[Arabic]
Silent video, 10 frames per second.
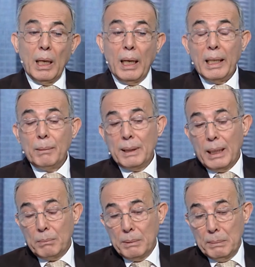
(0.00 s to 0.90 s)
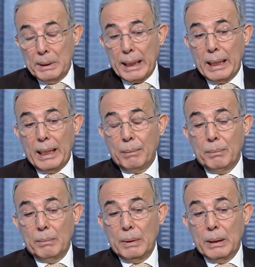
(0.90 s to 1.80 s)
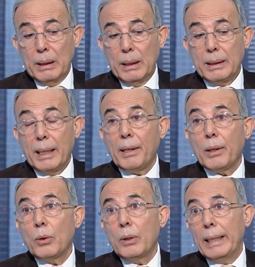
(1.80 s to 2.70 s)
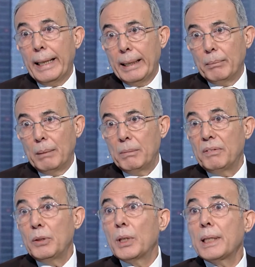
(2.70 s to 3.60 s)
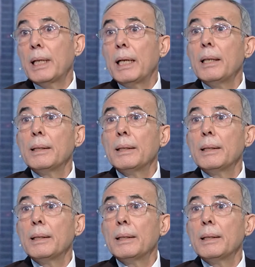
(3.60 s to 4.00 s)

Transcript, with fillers: هذه من بشكل عام تأثيره العام أما في هناك أيضا